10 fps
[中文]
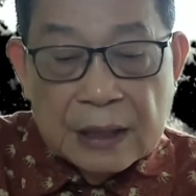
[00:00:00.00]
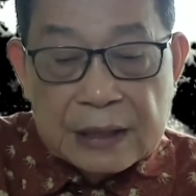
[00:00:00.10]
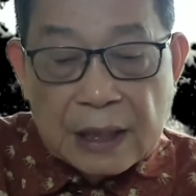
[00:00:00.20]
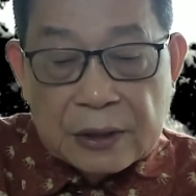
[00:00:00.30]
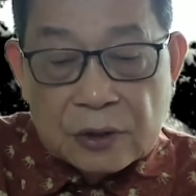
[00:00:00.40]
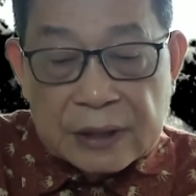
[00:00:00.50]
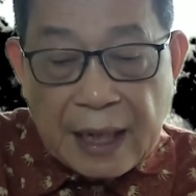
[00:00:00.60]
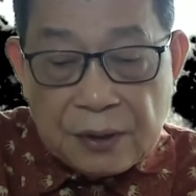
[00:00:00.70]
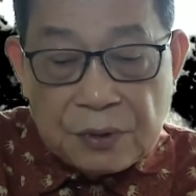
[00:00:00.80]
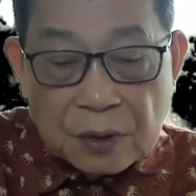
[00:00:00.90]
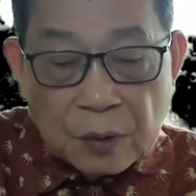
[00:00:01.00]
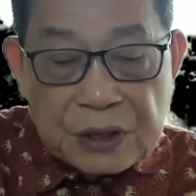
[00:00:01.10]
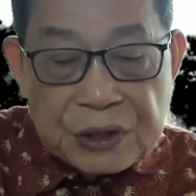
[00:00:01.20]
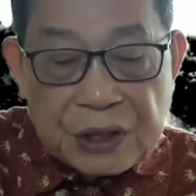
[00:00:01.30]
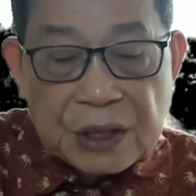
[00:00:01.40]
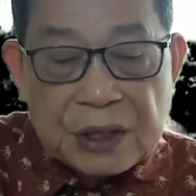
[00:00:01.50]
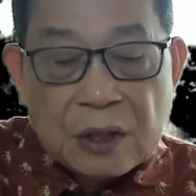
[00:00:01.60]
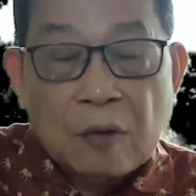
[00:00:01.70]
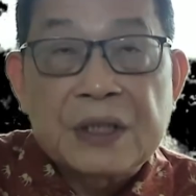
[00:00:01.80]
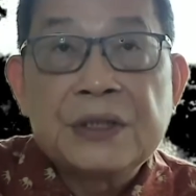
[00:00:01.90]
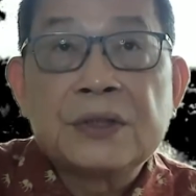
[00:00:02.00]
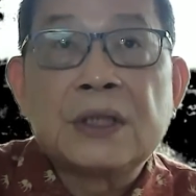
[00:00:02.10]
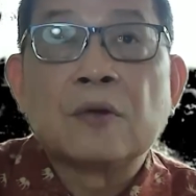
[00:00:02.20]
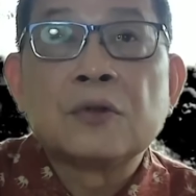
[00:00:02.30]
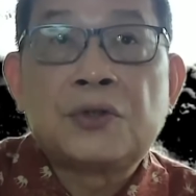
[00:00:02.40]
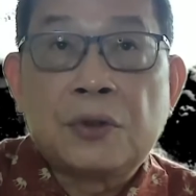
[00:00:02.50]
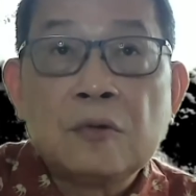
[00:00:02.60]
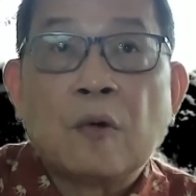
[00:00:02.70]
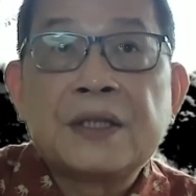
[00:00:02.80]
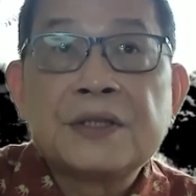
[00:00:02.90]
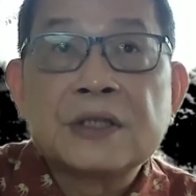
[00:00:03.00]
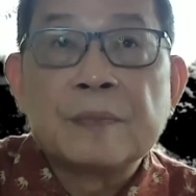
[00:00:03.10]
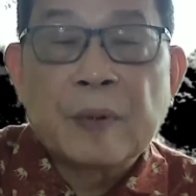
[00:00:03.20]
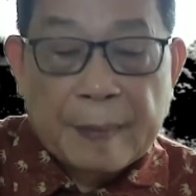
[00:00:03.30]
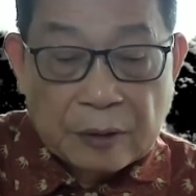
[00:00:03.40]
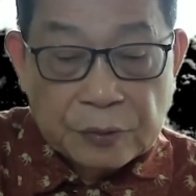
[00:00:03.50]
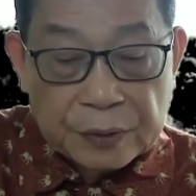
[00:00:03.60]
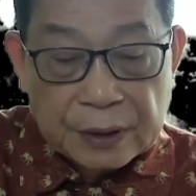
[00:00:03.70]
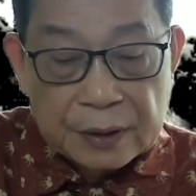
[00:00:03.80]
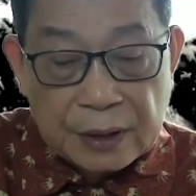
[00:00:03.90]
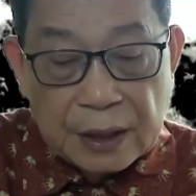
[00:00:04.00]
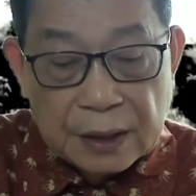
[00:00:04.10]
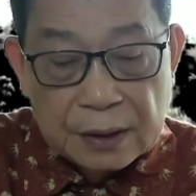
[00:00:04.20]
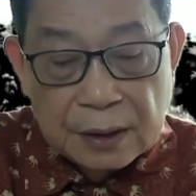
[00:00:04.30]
这跟参与国际经济环境循环是不矛盾的。第二，